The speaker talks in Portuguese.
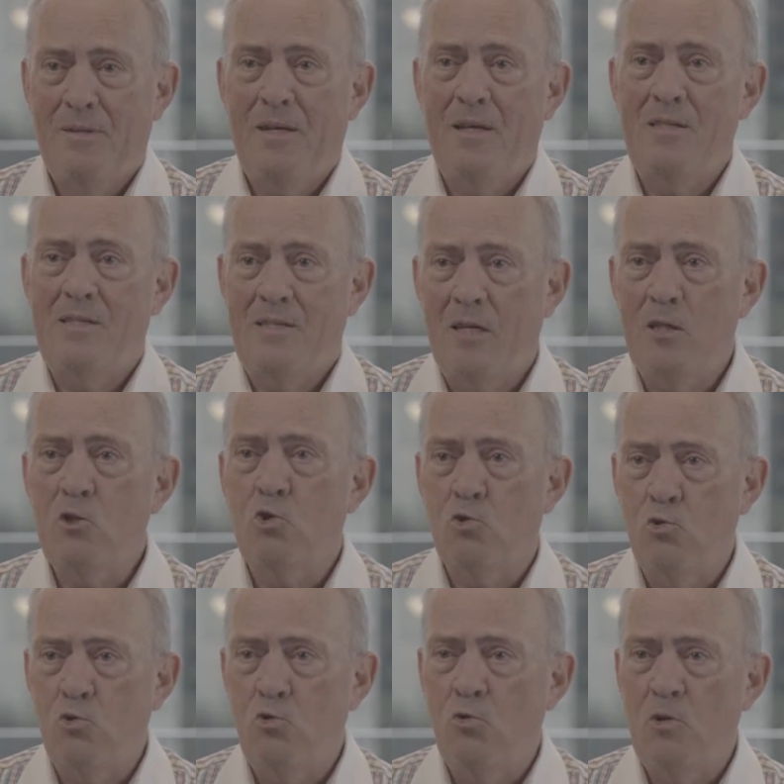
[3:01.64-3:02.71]
É estar
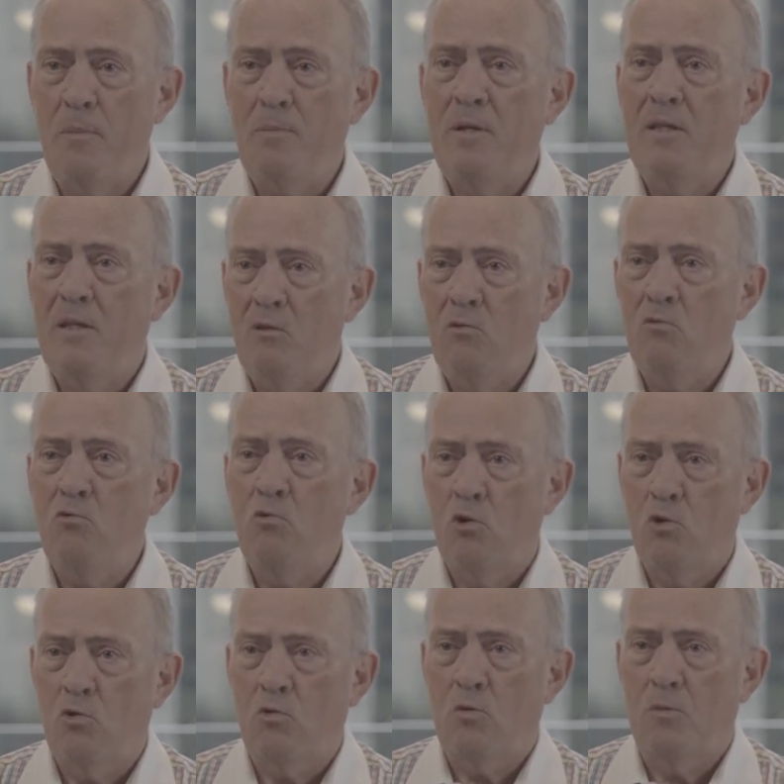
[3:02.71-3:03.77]
junto e aprender um do
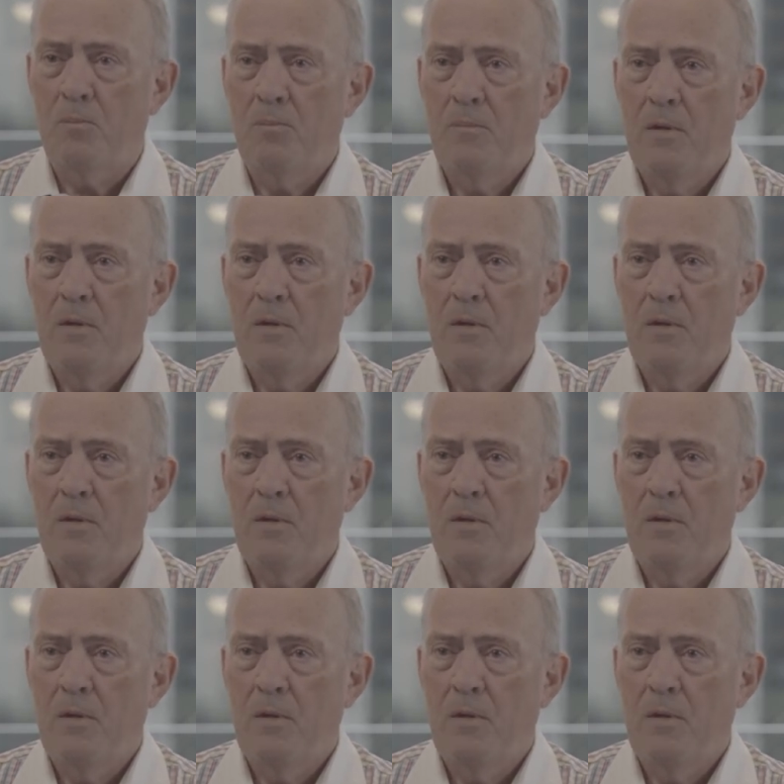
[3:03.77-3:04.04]
outro.